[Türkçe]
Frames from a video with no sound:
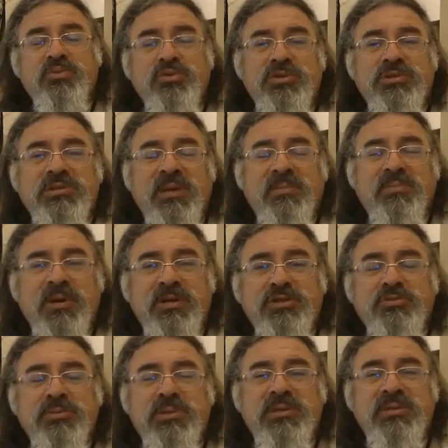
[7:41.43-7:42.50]
Bu yüzden
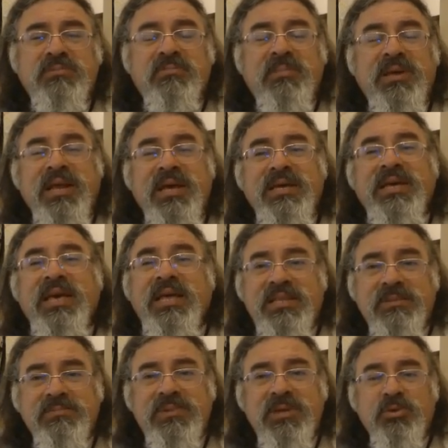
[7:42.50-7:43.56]
pansumanı merak
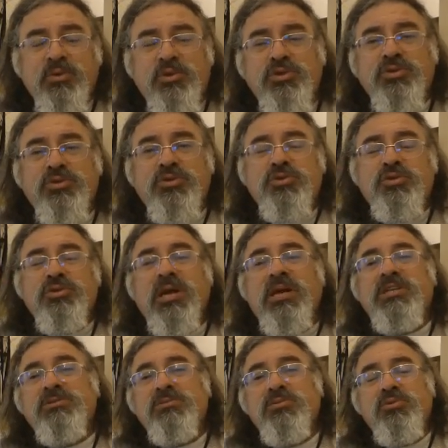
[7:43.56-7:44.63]
edip de üçüncü gün
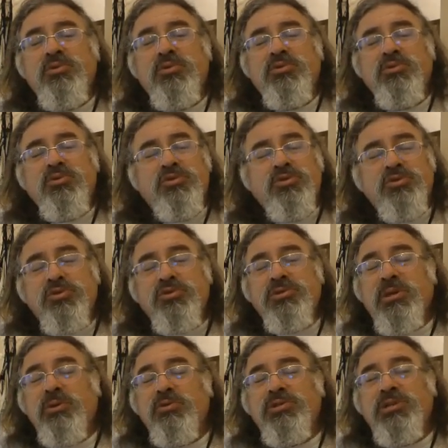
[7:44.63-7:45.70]
aç, 3.
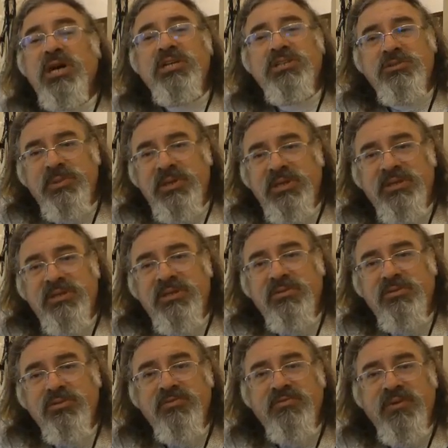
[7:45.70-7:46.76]
günden önce açmayın
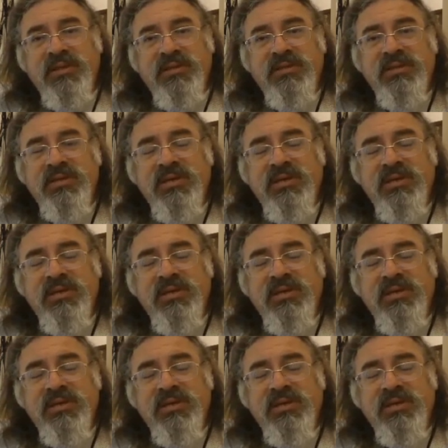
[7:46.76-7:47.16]
lütfen.